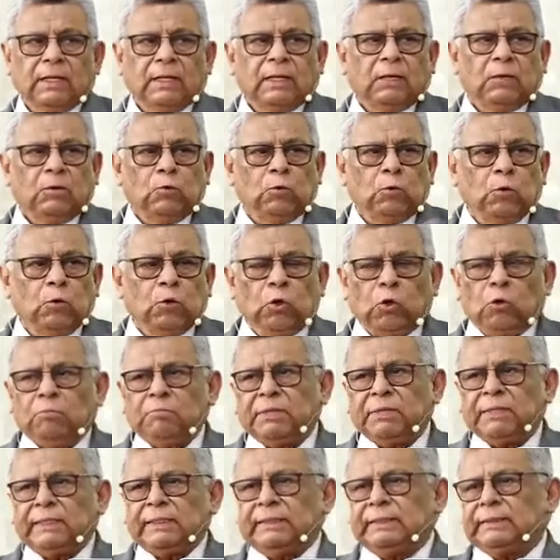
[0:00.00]
un
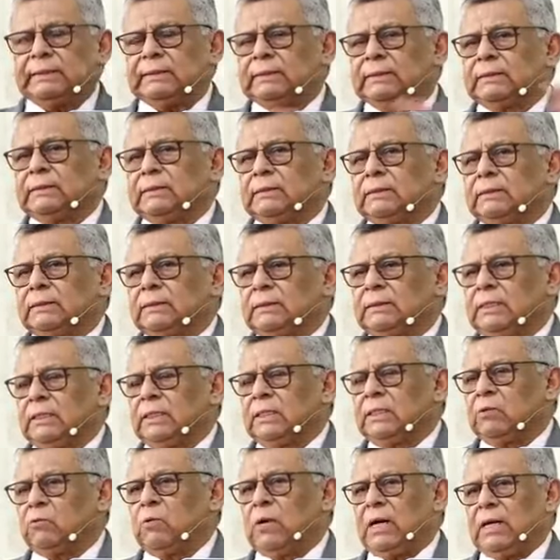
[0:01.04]
hombre sin
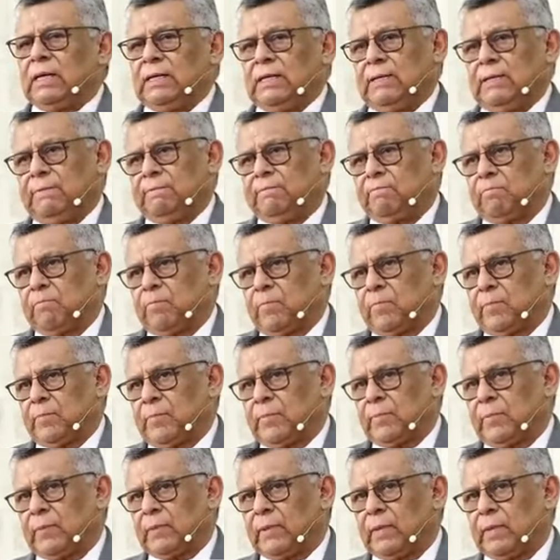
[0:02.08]
igual,
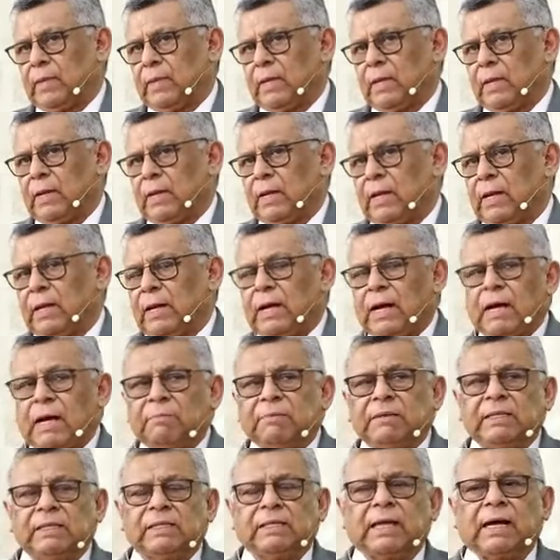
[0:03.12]

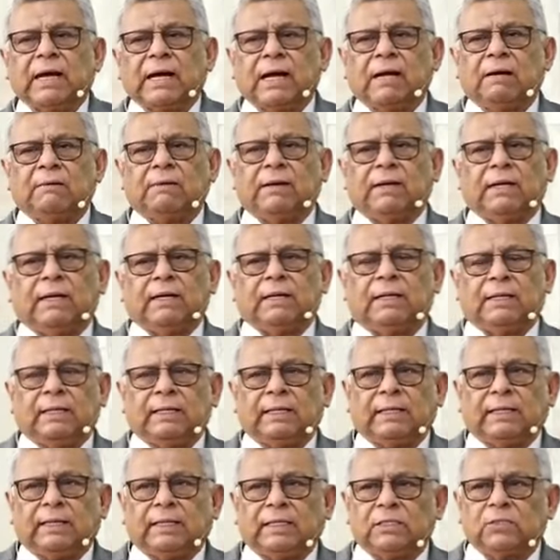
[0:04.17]

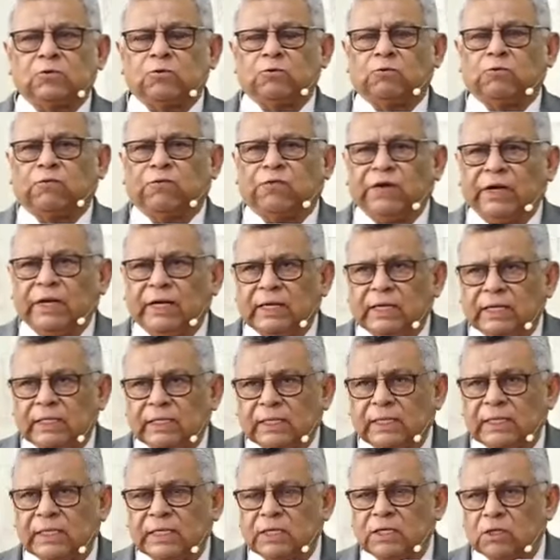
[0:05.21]
aventajaba en su fe
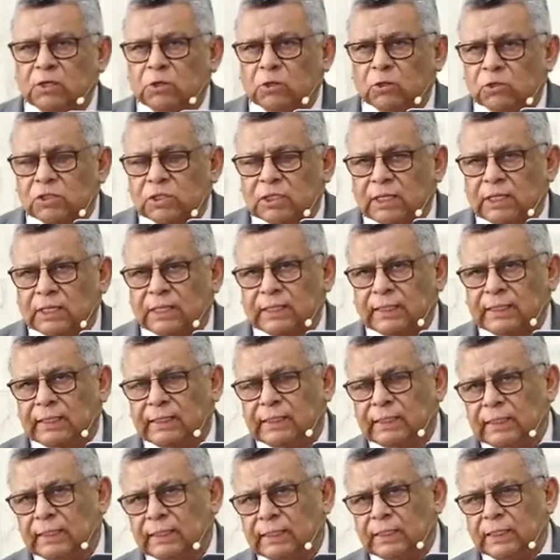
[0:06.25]
religiosa del
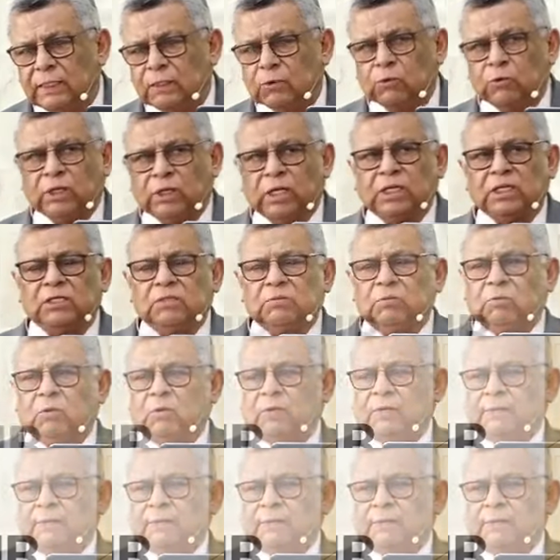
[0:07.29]
el judaísmo